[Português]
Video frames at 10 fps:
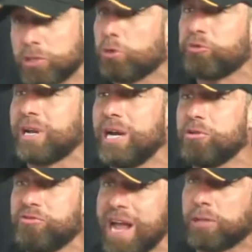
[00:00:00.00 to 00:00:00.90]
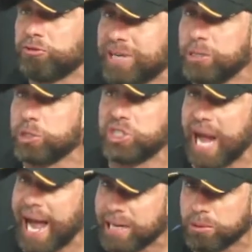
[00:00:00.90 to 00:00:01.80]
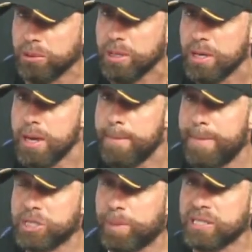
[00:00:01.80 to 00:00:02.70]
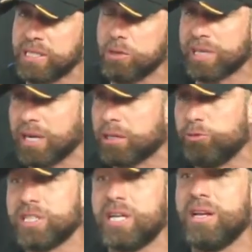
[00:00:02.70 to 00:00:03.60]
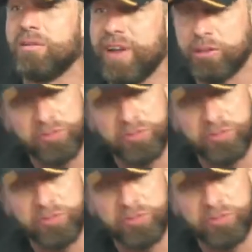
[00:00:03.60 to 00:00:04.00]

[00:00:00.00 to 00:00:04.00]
eu tô ficando velho, tô ficando chato. Não, não, mas, não. Mas tipo assim, os caras estão fazendo evento,